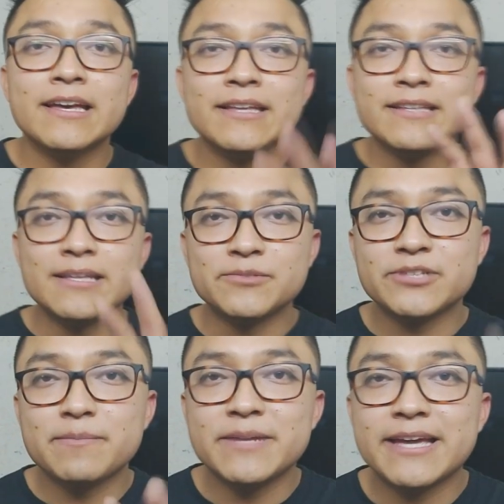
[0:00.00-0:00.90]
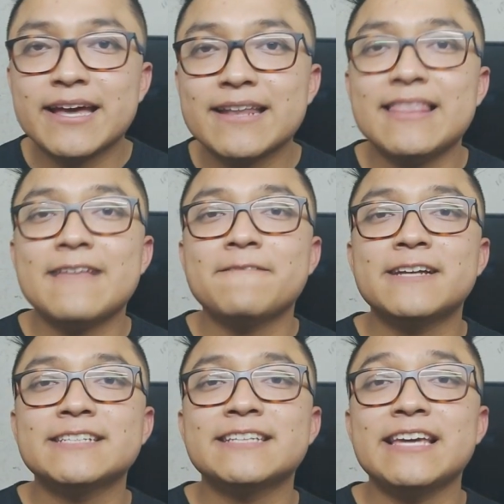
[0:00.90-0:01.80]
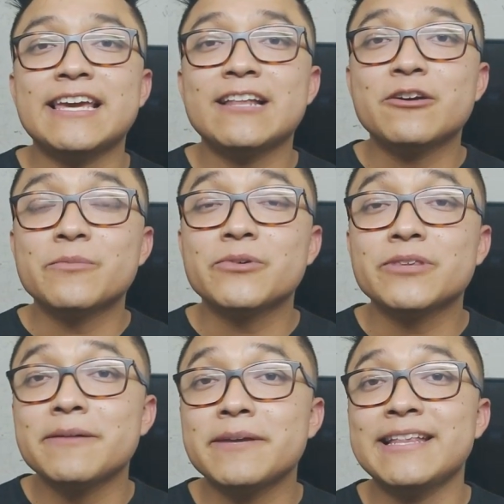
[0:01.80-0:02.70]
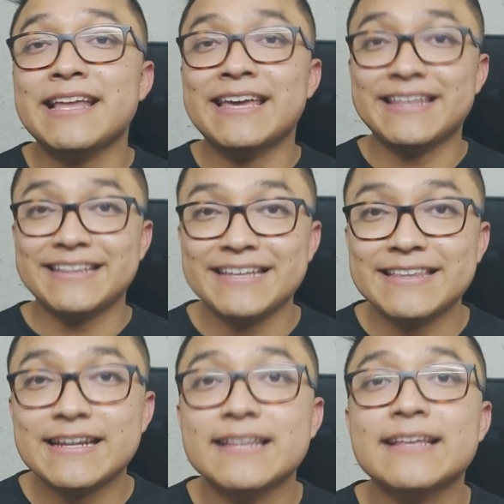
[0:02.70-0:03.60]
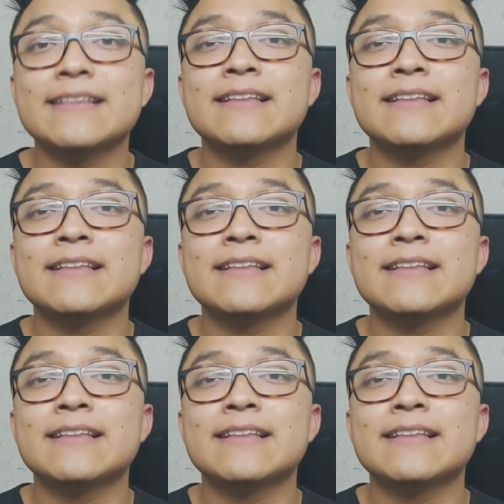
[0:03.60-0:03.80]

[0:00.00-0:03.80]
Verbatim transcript: Tenemos que aplicar la frase el como te ven, te tratan.